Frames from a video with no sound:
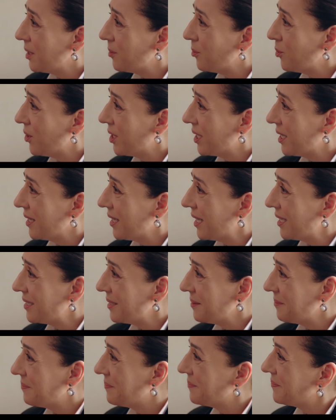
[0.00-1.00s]
Peki bu aralar?
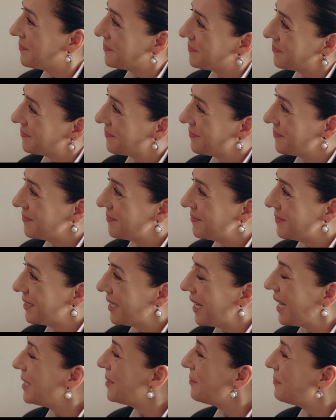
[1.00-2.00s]

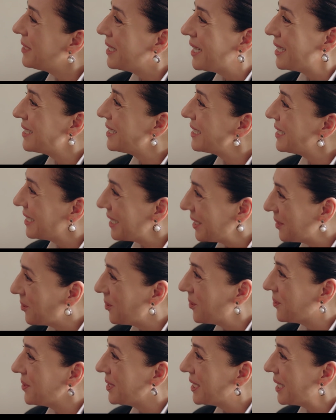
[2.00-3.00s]
Hadi biraz da seni
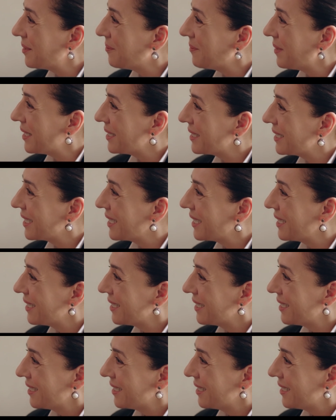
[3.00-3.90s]
konuşalım artık.